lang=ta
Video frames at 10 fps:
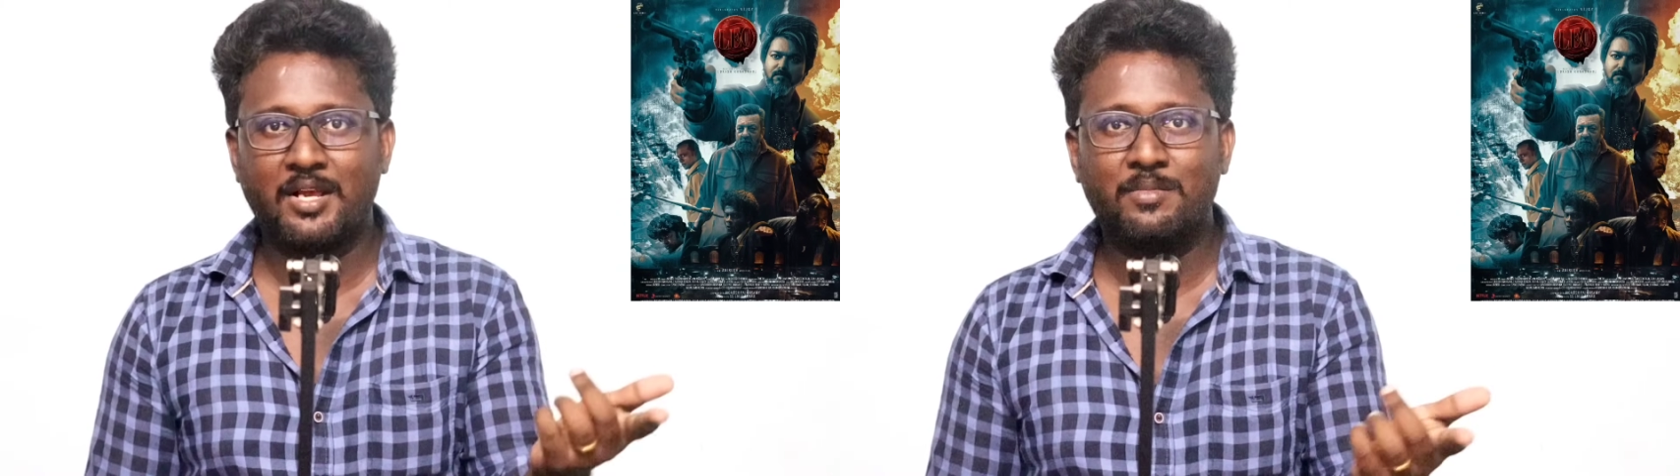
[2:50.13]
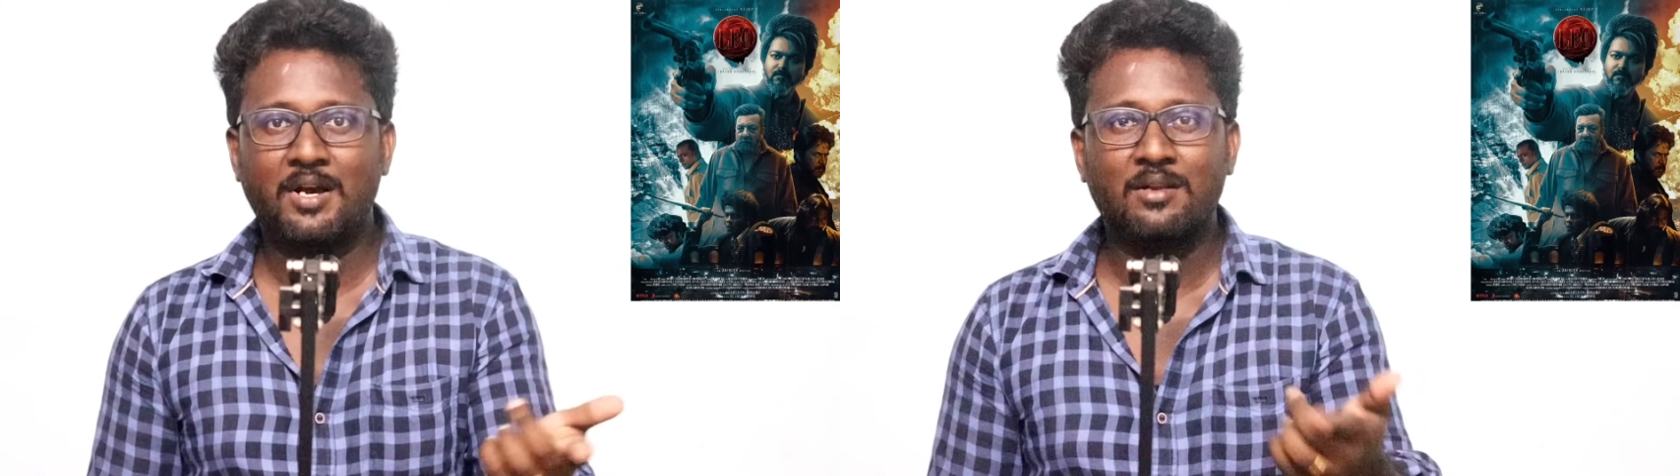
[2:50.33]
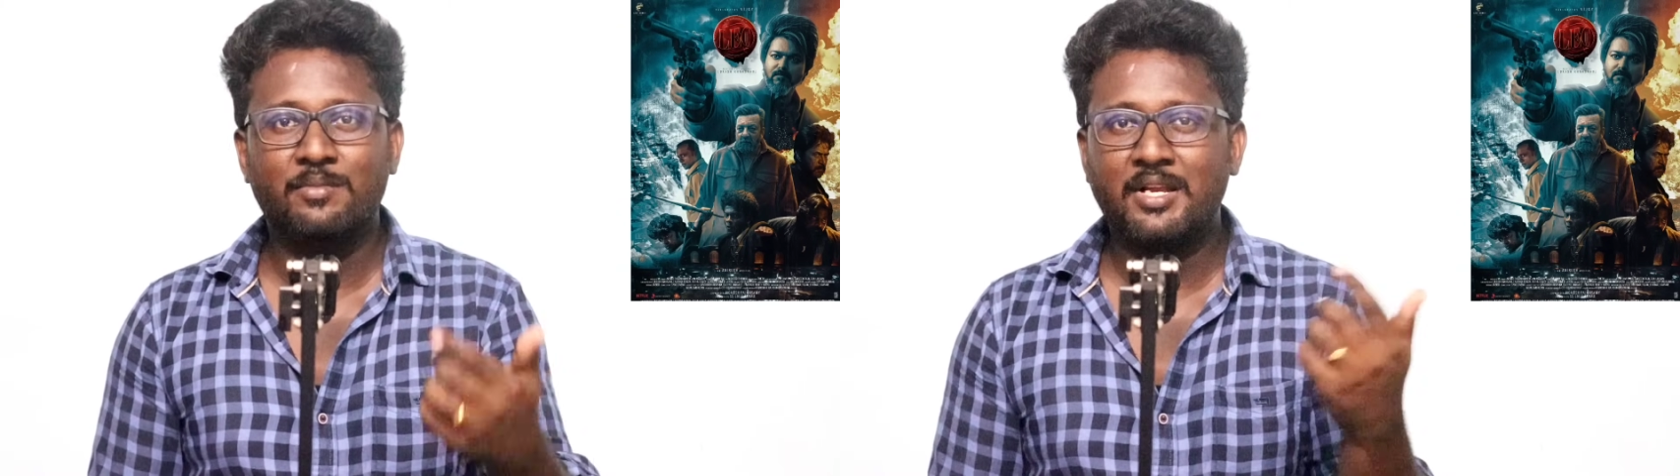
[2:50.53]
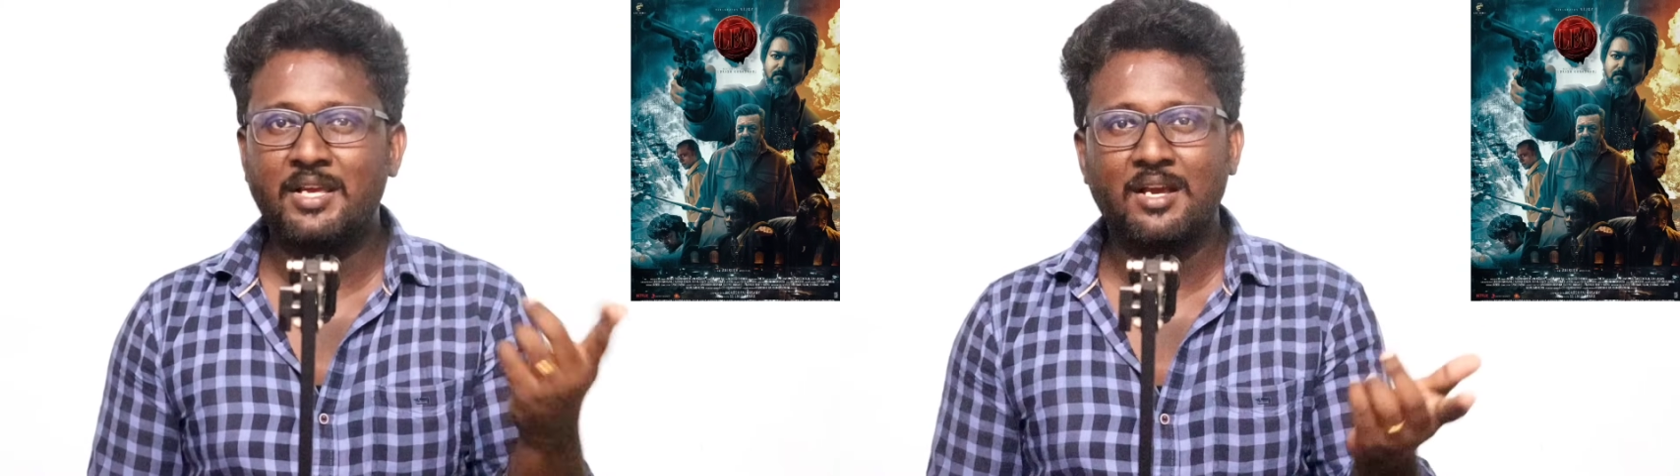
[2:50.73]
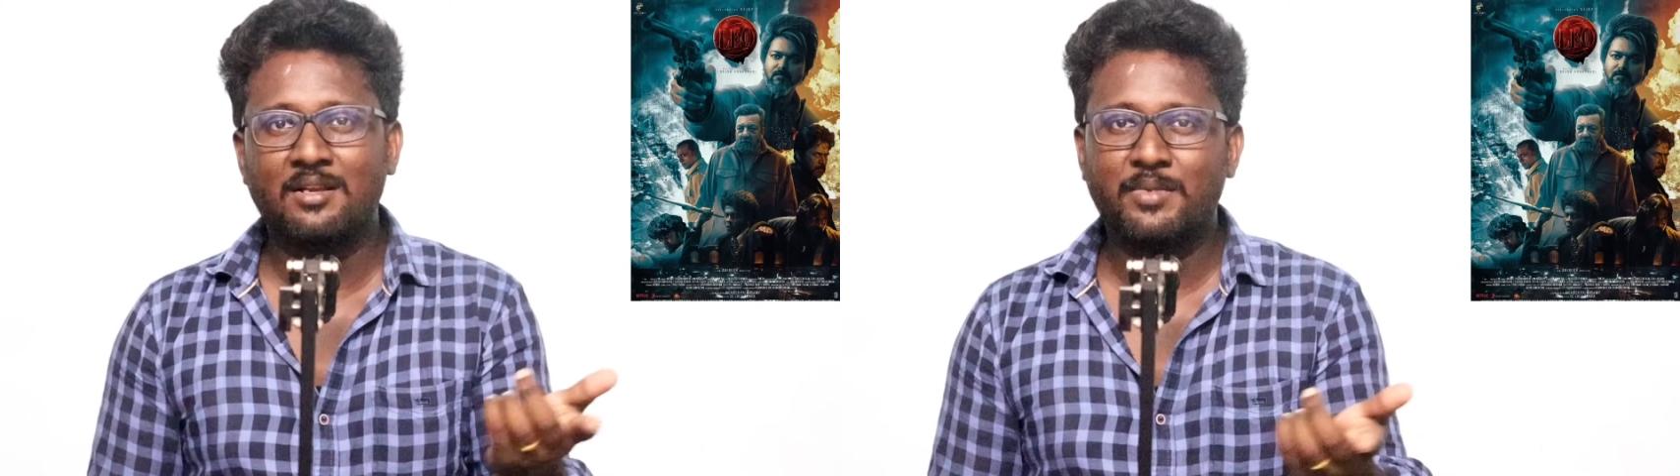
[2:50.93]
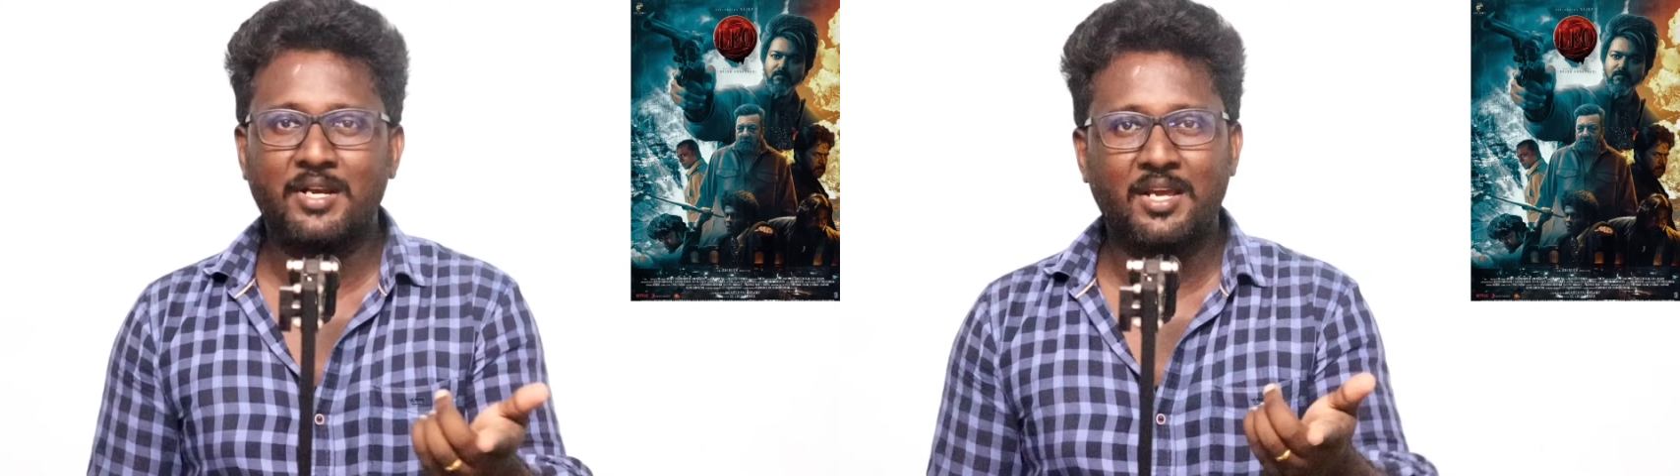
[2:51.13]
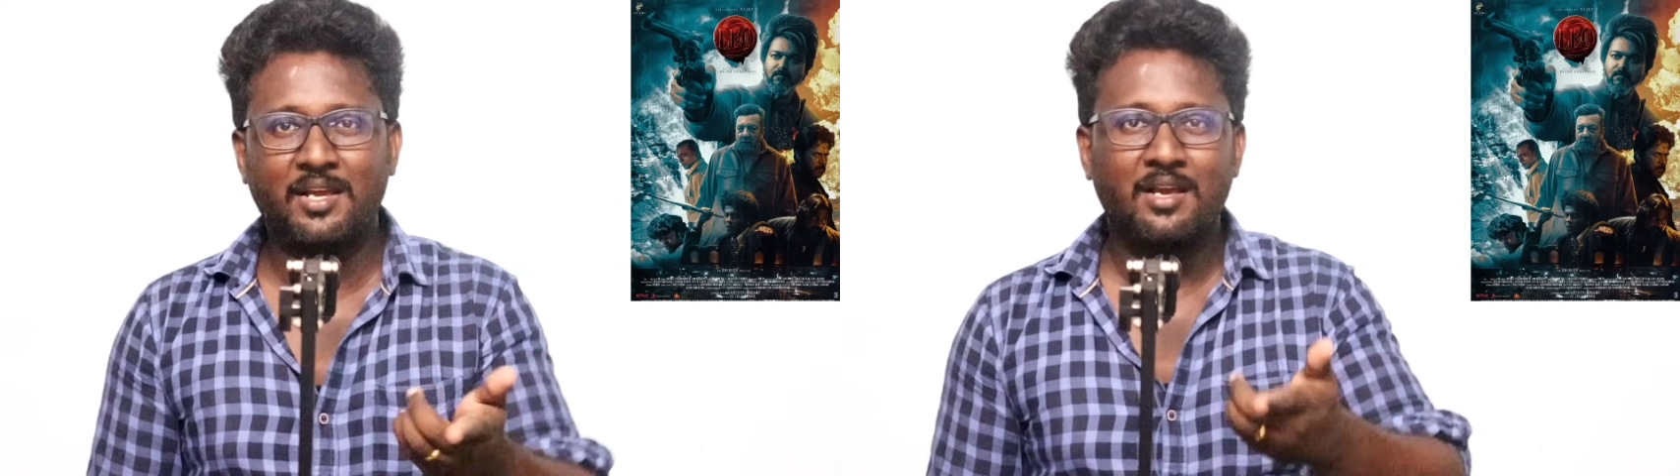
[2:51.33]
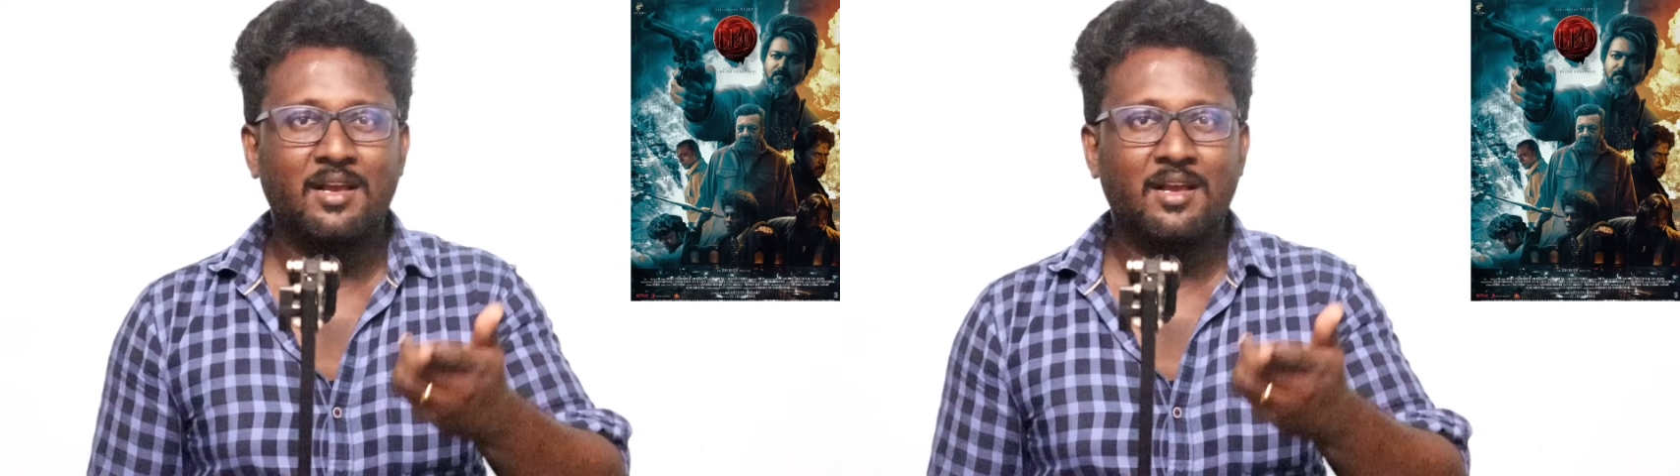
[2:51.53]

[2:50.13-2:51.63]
டைம் நாலு மணி ஏழு மணி